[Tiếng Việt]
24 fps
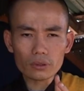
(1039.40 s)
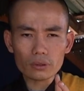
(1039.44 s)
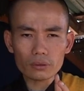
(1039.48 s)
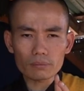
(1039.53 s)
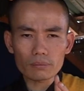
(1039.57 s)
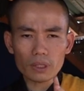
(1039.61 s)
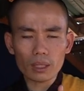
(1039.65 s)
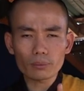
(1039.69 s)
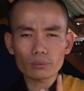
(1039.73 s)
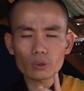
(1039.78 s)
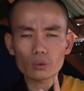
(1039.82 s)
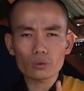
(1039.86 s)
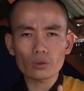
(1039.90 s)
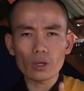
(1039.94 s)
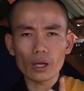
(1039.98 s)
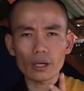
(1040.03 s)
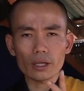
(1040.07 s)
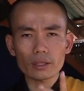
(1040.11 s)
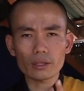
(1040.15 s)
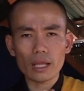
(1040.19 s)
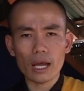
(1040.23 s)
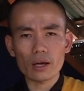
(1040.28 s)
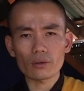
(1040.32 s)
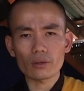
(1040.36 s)
mà không tu tuệ
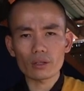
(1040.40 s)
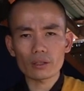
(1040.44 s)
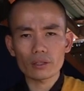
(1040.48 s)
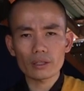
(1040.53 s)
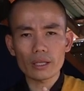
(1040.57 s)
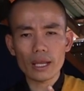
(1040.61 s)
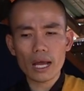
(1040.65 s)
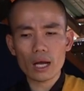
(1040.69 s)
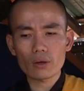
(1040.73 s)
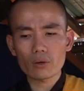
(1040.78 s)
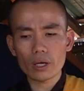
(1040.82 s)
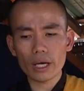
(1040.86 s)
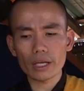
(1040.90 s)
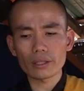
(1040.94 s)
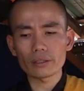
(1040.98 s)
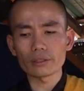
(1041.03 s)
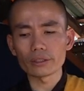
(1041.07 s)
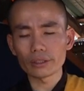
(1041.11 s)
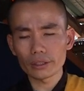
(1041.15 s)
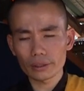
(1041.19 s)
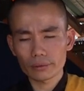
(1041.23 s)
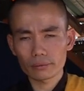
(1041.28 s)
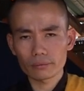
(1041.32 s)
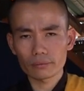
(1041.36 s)
nó tạo ra con dao hai
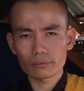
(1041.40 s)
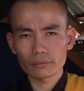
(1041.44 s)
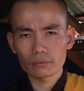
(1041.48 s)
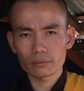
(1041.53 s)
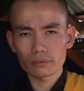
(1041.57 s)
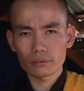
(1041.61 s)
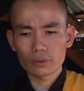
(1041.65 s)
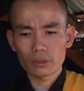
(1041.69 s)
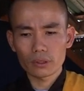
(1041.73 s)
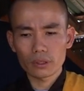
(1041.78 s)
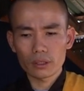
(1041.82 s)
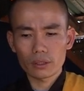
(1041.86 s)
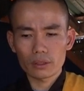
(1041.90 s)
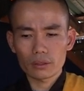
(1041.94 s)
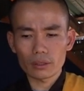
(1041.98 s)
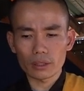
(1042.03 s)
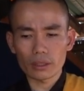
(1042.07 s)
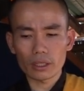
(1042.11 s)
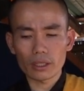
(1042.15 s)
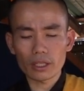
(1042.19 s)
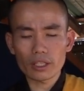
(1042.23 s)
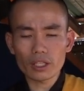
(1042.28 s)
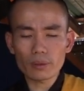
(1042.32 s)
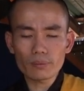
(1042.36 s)
lưỡi
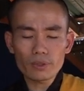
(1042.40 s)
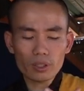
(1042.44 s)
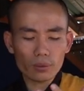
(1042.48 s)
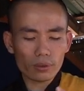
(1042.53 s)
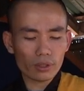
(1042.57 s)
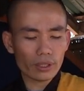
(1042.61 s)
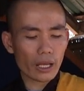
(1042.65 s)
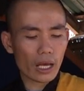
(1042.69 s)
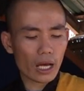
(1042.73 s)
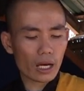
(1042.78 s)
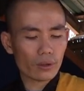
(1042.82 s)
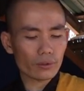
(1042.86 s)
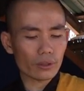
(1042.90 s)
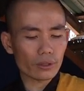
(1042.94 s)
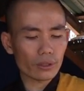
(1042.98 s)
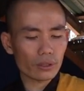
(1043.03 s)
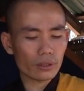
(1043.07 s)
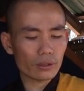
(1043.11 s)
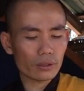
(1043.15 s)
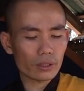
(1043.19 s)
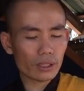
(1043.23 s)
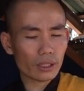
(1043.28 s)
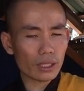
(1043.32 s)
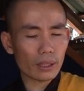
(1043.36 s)
thực ra nó giống như con dao vậy đó
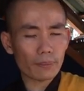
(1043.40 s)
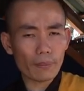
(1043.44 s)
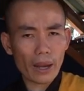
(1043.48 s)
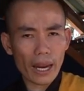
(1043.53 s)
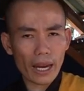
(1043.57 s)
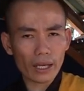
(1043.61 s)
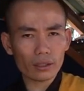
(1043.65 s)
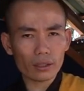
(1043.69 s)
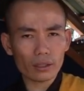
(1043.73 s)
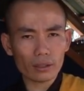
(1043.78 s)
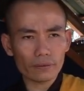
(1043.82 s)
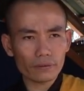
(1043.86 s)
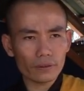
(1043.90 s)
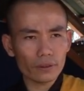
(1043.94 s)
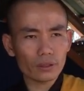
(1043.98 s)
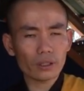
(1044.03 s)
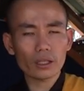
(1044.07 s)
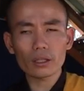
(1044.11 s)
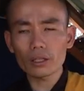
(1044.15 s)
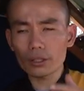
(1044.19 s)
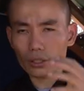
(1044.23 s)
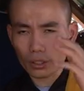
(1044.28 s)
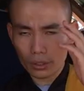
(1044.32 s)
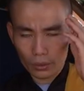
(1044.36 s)
rất là bén rất là phước
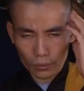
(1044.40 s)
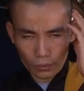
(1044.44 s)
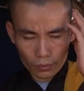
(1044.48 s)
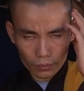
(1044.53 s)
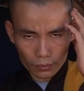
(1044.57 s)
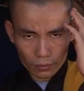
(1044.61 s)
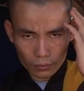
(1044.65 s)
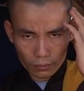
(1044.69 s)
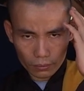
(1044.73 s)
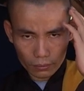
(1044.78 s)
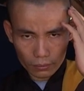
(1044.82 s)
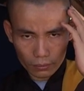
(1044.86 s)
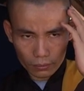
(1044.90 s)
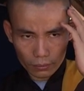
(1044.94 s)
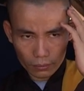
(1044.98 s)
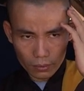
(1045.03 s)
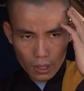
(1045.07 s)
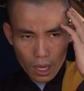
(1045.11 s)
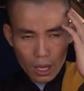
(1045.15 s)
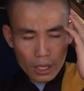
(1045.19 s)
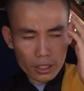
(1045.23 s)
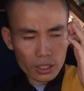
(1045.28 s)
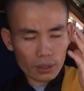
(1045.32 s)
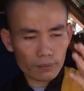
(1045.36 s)
rất là nhiều
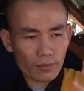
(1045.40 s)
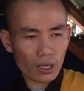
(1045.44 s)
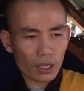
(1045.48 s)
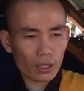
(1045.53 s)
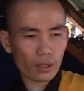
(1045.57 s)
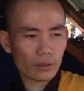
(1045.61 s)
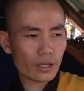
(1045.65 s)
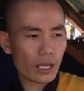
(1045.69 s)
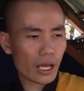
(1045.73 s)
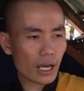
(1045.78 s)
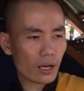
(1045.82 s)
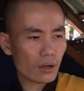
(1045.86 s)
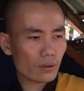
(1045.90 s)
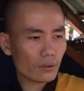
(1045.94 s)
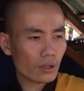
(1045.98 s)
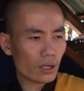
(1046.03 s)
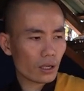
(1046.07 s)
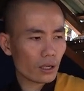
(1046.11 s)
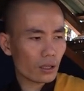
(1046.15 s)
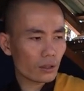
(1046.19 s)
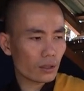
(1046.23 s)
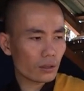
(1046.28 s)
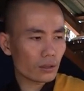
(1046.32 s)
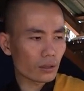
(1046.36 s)
nhưng mà con dao
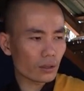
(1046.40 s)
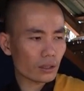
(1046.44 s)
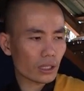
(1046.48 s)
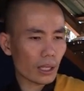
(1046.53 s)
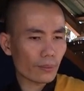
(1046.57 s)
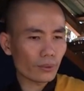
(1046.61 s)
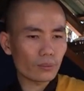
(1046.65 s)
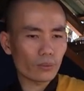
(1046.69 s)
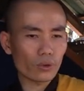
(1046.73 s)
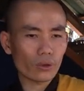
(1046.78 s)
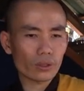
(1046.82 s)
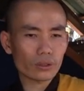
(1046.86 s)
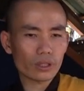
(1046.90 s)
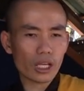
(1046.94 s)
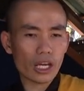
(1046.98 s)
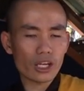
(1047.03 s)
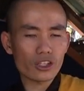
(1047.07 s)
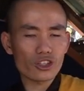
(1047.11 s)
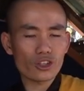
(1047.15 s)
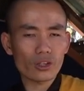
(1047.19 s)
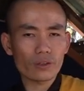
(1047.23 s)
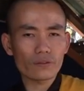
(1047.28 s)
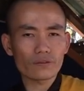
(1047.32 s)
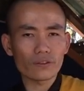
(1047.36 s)
đó nó được cầm trên một cái tay
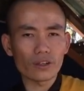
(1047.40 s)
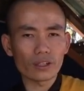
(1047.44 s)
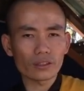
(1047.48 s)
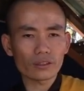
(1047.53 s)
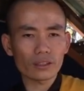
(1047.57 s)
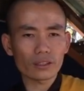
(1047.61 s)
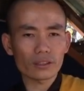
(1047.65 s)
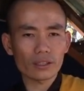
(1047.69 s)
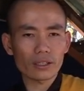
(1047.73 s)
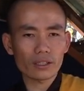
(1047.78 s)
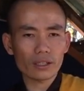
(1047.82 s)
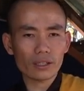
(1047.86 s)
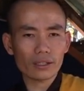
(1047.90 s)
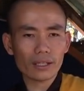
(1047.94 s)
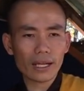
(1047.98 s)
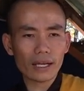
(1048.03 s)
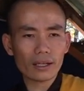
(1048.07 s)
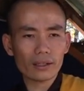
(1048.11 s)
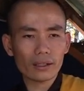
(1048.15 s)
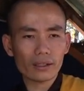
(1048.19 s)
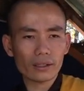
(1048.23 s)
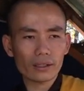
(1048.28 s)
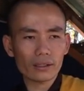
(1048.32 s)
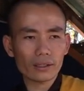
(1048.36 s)
chưa có vững thành ra nó cắt
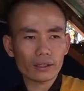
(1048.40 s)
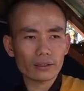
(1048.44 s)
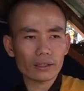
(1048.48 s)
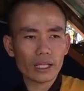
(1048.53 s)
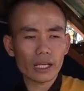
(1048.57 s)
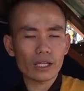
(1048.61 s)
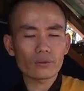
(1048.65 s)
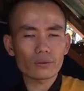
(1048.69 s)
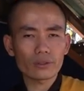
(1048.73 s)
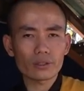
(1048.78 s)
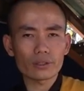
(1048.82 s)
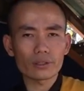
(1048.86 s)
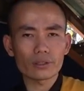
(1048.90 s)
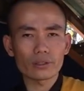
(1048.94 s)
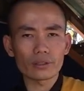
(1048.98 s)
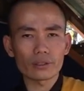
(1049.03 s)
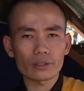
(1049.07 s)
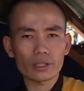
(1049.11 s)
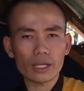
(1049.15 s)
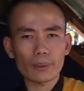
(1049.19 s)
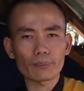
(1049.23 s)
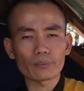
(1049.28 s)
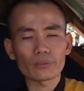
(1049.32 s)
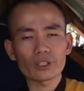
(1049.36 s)
cái tay của người
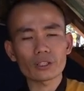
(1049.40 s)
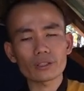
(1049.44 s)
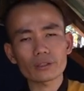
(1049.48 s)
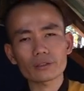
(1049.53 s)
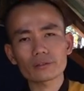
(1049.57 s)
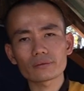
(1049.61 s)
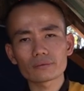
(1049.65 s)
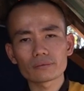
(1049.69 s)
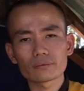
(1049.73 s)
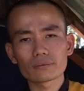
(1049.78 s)
cầm trước